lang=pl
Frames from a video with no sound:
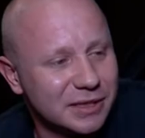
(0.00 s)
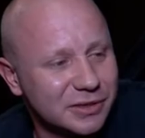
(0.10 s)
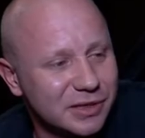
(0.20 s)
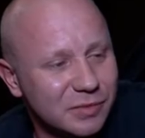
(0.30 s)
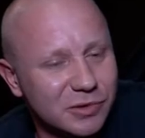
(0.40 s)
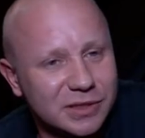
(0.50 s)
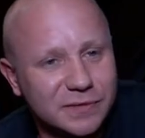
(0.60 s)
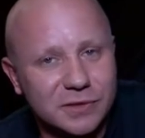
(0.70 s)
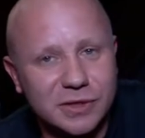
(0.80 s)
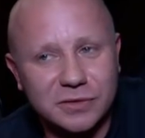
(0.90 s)
Jeżeli mogę
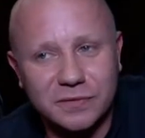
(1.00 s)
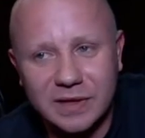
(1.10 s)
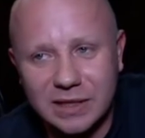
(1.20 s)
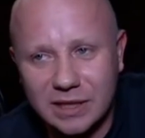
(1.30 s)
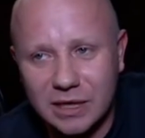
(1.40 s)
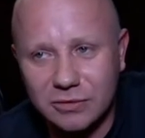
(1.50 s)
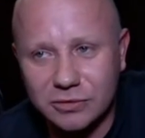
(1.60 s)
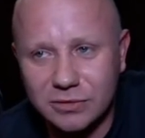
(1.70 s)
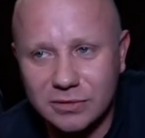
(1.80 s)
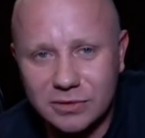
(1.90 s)
zwrócić uwagę na
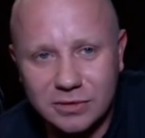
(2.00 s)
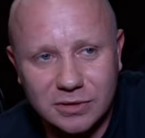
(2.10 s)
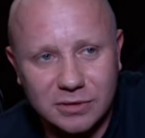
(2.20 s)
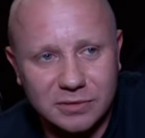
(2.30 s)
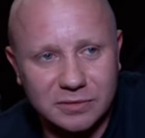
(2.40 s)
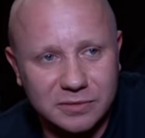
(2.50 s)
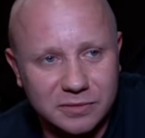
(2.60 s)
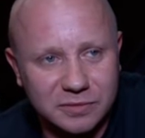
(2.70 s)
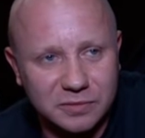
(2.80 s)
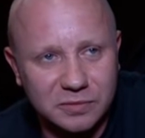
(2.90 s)
jakąś trudność, to
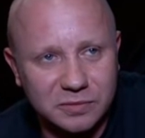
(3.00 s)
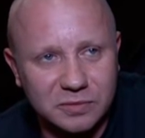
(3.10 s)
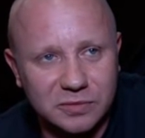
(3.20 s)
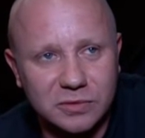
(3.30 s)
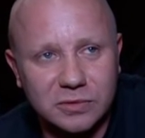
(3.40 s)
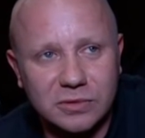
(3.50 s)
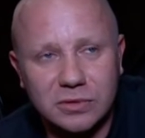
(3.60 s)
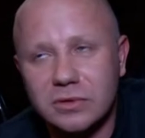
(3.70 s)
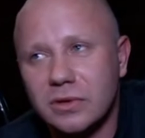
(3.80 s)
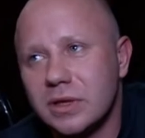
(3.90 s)
y,
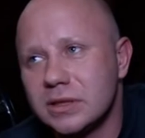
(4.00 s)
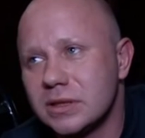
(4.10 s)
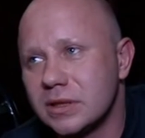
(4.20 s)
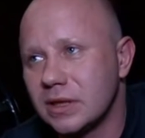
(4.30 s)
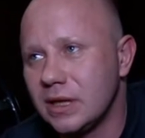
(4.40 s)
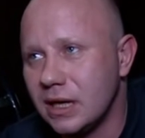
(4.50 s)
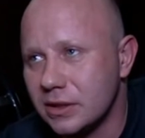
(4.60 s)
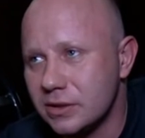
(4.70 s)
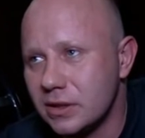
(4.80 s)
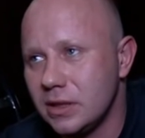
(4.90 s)
trudno jest
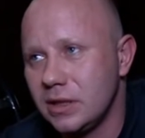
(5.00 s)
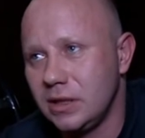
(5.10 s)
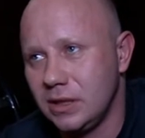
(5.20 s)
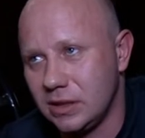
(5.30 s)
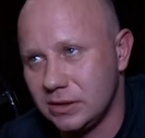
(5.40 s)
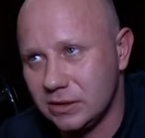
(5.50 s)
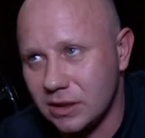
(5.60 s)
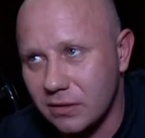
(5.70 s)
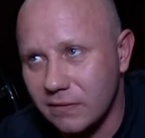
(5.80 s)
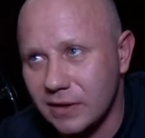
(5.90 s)
grać i
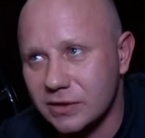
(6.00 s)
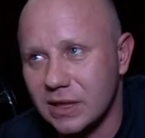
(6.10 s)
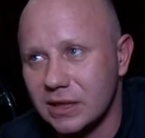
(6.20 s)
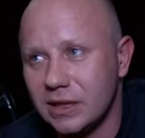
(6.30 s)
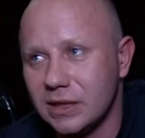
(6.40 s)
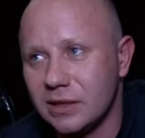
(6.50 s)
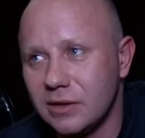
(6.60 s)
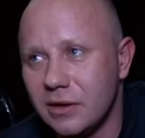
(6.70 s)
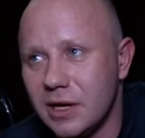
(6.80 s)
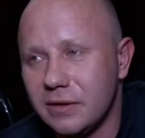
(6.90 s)
reżyserować, tak?
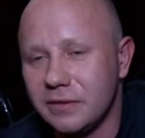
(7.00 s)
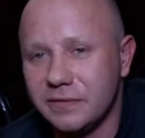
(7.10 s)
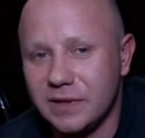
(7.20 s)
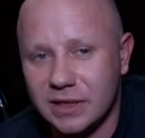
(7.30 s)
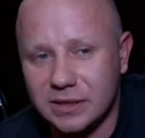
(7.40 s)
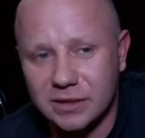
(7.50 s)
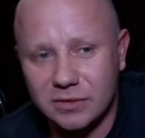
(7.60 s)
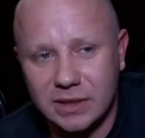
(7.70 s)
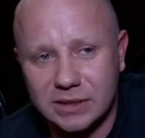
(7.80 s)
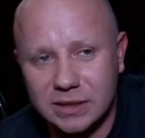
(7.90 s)
Dlatego w takiej
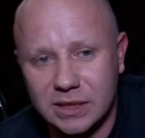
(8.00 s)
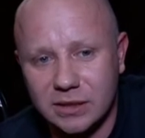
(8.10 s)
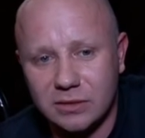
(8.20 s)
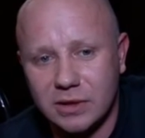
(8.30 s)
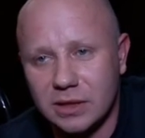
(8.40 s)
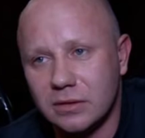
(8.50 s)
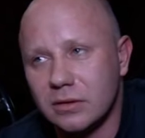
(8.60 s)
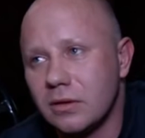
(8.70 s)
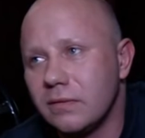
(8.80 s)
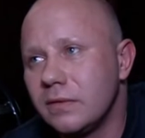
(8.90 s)
sytuacji taki duet, no
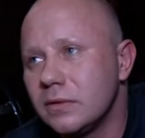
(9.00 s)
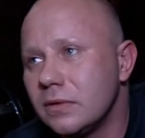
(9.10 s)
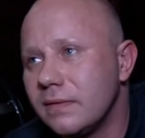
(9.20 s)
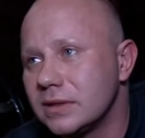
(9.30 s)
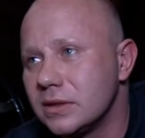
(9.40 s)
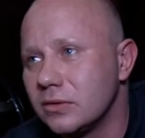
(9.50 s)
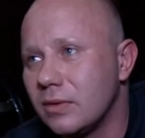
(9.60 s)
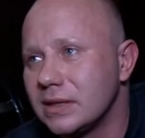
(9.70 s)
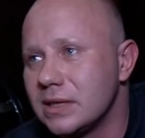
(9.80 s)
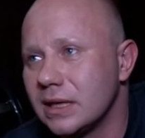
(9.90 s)
to komfortowa
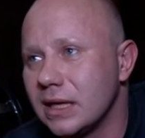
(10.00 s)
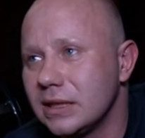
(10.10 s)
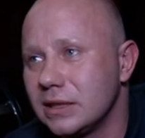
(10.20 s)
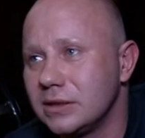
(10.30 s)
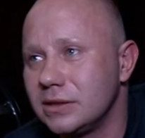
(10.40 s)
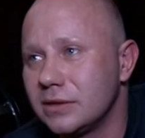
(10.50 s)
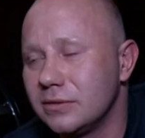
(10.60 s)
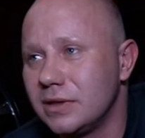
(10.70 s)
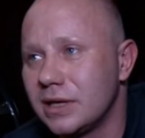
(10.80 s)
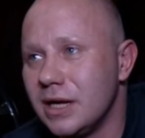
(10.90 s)
sytuacja, tak? Te rzeczy,
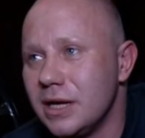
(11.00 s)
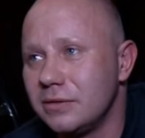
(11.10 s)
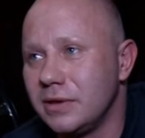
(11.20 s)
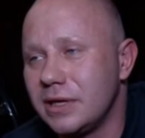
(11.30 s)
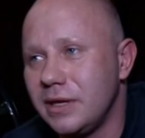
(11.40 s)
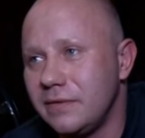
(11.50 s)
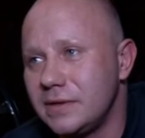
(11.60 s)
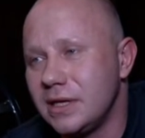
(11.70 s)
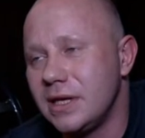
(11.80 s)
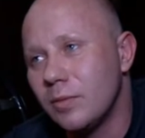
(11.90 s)
których, których nie
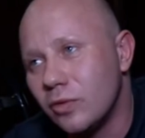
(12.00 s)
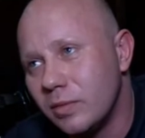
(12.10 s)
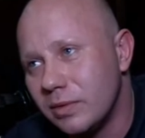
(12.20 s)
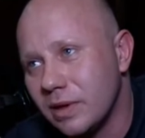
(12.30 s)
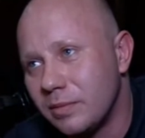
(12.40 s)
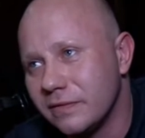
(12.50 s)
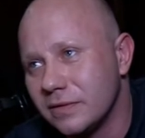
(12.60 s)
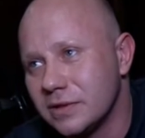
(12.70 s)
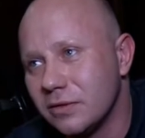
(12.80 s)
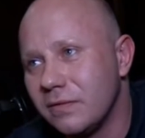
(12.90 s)
widzę i nie mógłbym na
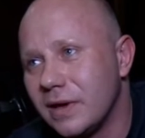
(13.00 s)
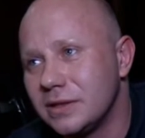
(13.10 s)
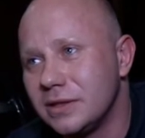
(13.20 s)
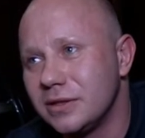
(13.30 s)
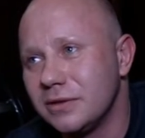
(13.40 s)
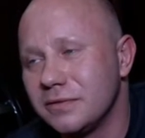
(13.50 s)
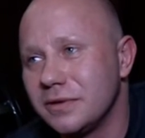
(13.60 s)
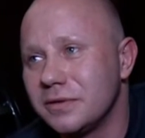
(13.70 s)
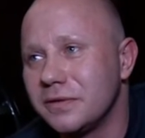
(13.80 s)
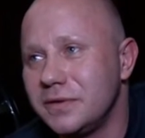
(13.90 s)
pewno zauważyć, to,
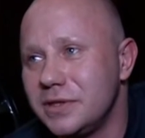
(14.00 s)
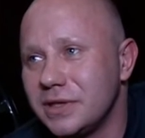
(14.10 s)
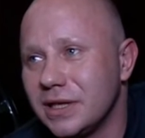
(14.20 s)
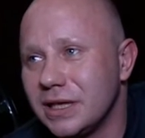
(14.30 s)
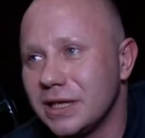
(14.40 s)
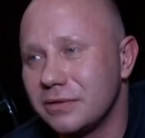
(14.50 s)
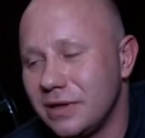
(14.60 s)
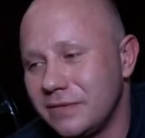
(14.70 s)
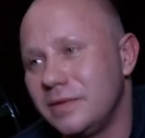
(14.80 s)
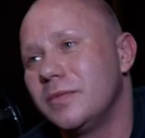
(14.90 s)
to, to widzi Żaneta,
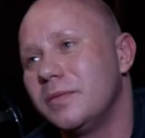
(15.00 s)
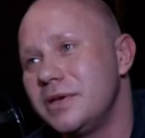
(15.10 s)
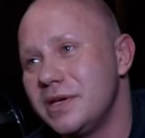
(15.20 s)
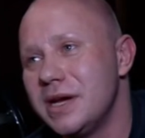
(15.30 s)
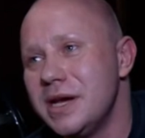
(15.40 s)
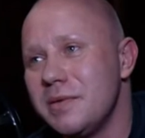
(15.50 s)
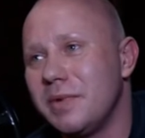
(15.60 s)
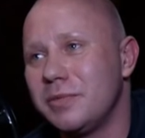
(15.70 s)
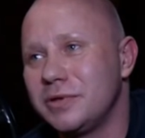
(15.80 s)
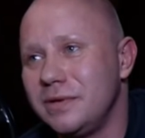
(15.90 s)
która w tym momencie
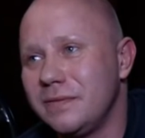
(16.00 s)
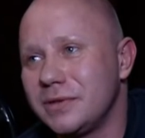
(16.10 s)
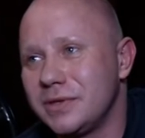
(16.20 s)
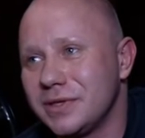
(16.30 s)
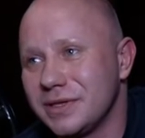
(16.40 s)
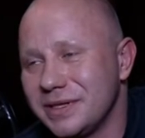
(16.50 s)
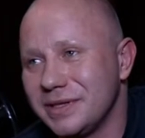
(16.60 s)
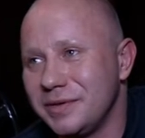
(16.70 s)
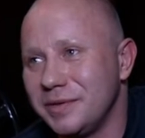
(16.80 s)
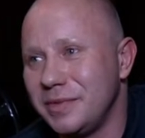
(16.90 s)
ma możliwość
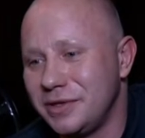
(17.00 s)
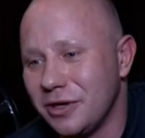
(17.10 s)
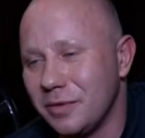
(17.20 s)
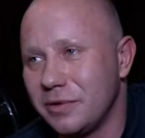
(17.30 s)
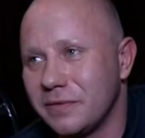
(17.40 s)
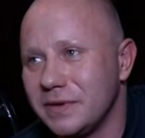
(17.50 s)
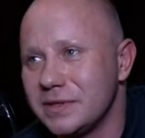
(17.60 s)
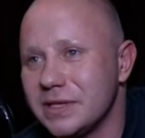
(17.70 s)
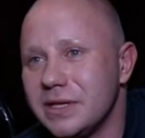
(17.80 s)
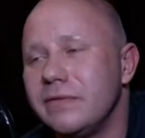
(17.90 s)
y, bycia obok,
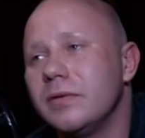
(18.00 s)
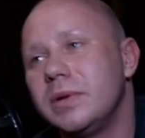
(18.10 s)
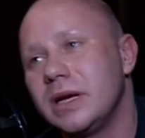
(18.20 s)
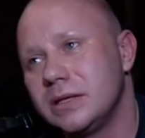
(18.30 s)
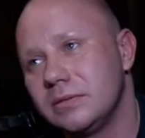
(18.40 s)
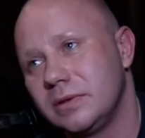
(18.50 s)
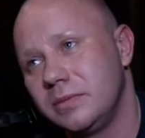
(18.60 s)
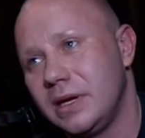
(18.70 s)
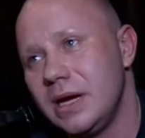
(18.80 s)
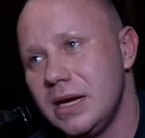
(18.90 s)
więc nie wyobrażam
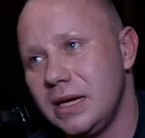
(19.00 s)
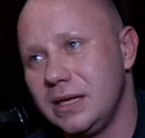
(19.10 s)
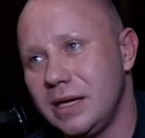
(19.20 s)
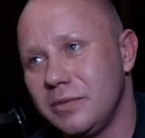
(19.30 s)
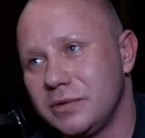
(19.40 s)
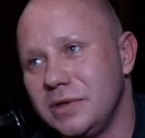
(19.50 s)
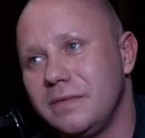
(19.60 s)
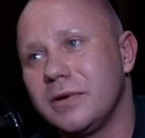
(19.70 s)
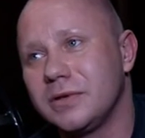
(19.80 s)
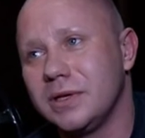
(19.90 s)
sobie innej
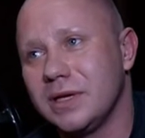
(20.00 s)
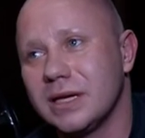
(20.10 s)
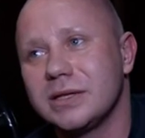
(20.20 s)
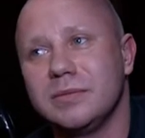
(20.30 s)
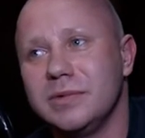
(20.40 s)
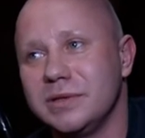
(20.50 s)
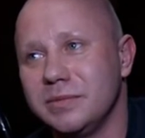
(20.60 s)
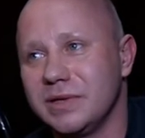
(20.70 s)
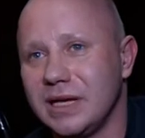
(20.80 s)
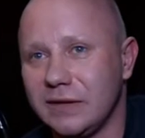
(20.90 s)
możliwości, tak? Żeby,
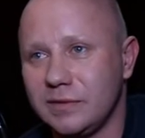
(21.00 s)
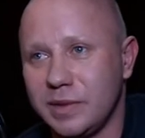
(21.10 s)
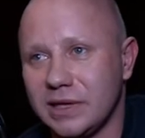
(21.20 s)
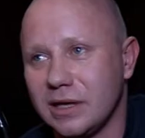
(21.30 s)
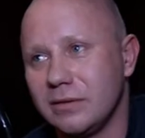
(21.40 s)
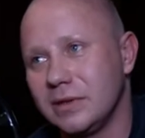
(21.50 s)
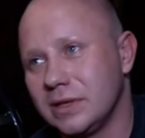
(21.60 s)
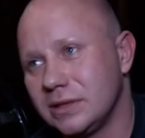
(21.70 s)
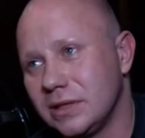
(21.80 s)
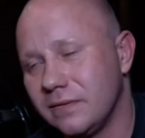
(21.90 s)
żeby grać w spektaklu,
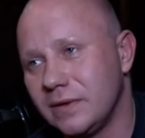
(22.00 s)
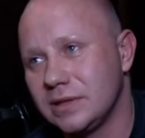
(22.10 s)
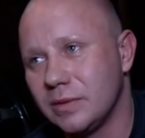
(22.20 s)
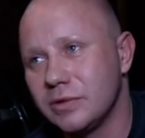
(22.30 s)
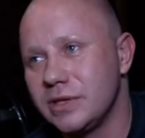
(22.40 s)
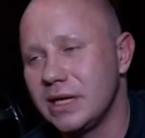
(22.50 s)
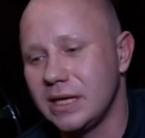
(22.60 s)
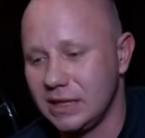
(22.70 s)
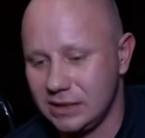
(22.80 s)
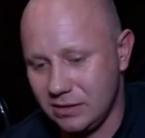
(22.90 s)
reżyserować
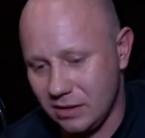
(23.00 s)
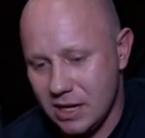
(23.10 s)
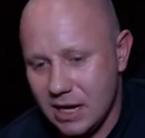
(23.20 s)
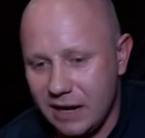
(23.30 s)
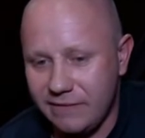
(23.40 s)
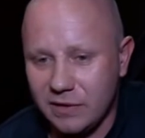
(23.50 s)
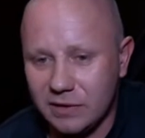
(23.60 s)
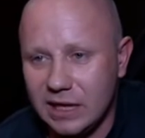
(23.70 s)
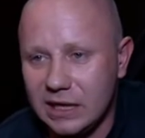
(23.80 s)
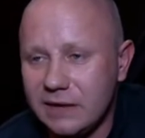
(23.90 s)
samodzielnie jest to, a
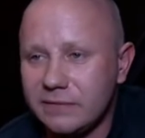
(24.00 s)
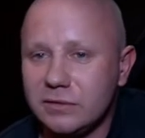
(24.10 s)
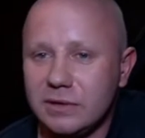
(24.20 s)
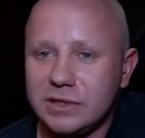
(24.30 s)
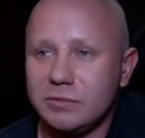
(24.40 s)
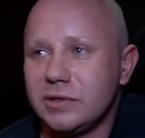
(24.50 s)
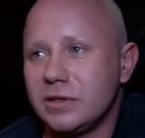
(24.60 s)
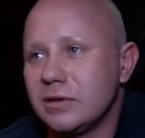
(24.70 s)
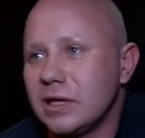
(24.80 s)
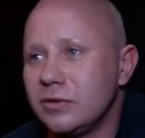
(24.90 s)
wykonalne, a w duecie my się
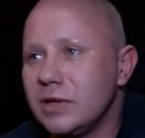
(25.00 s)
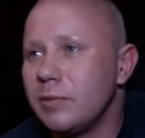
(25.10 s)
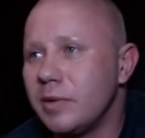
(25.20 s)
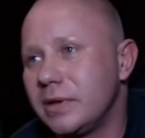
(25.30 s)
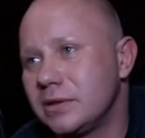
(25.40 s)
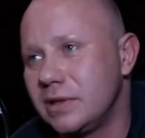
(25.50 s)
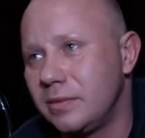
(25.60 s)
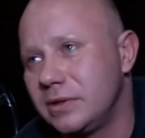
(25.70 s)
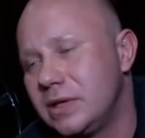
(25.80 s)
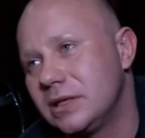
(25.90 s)
dogadujemy,
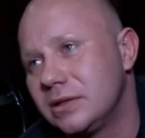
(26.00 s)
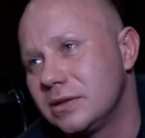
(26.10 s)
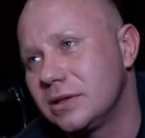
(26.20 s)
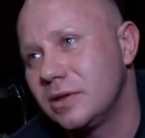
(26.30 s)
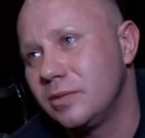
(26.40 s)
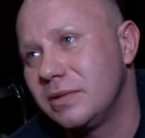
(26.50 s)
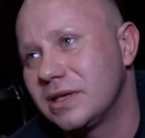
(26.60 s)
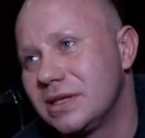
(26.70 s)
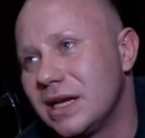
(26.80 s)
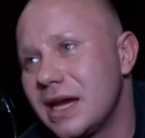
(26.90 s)
pracujemy często ze sobą na
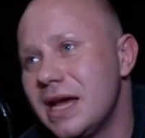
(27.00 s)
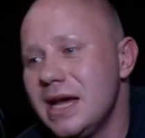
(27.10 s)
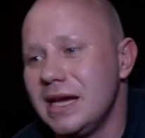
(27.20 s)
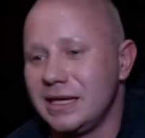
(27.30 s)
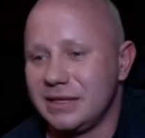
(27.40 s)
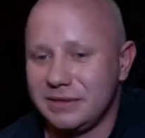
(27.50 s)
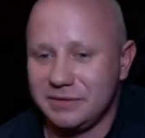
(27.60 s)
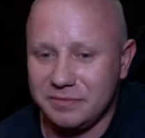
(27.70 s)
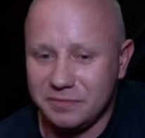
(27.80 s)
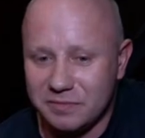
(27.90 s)
scenie, yy,
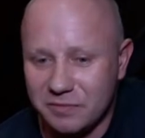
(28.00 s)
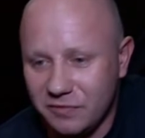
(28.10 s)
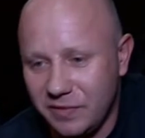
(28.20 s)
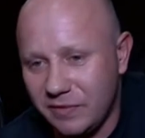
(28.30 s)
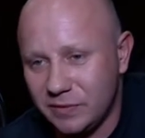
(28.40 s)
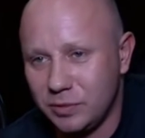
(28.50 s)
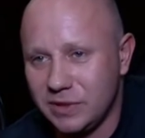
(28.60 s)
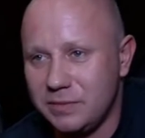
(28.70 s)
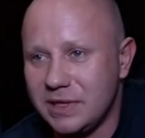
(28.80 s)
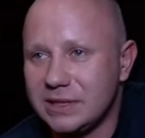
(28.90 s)
mówimy
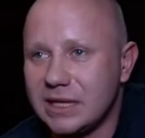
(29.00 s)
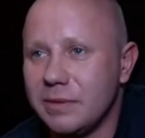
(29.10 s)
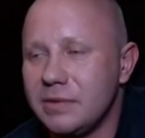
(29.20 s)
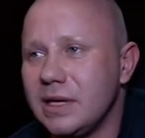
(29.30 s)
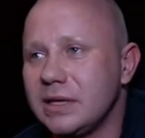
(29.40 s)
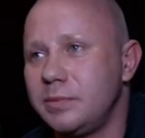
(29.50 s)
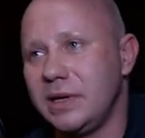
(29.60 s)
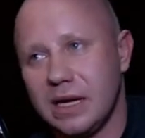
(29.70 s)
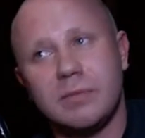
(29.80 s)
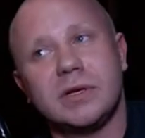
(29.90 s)
wspólnym językiem, nie
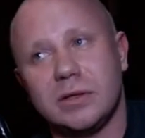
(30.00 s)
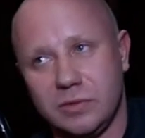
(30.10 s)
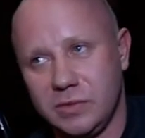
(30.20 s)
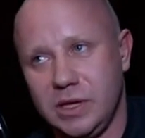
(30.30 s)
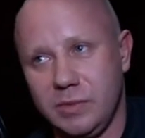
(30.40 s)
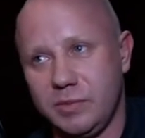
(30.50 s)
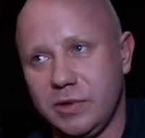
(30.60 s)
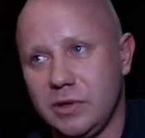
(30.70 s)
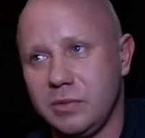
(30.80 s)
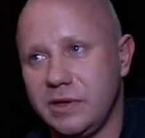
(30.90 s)
spieramy się, to myślimy
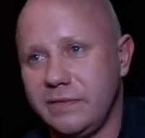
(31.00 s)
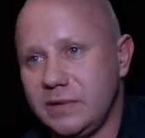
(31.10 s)
podobnie,